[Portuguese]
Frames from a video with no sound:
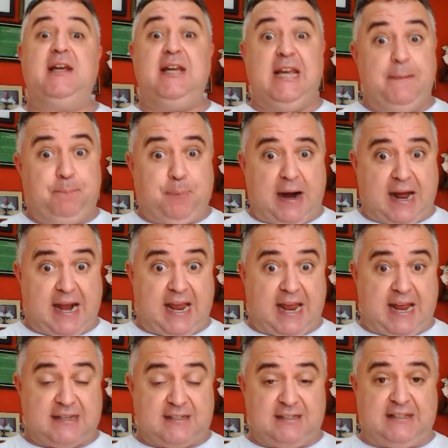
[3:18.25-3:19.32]
e
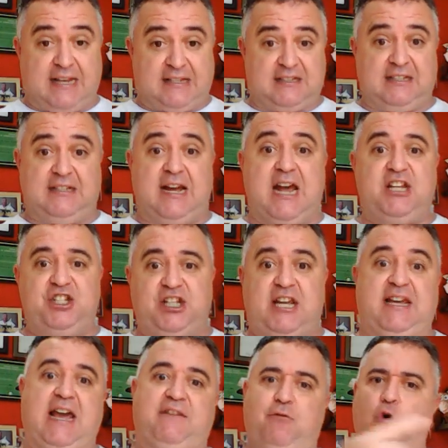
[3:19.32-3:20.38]
parece dar sinais de
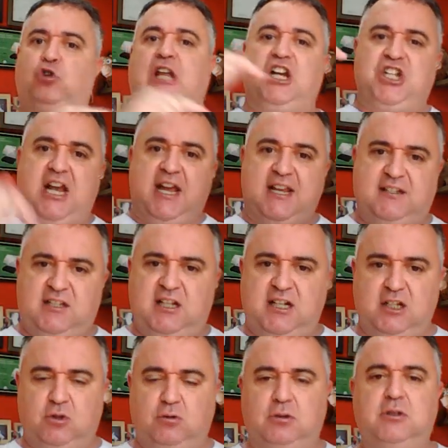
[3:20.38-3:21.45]
que quer voltar já esse
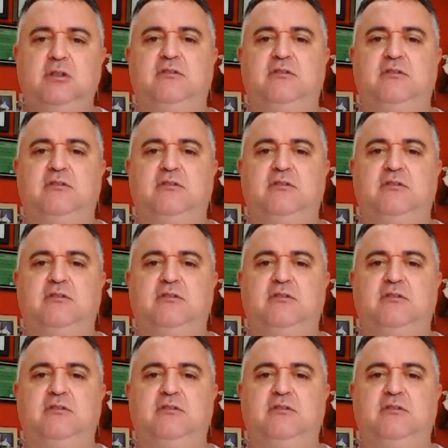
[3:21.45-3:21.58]
ano.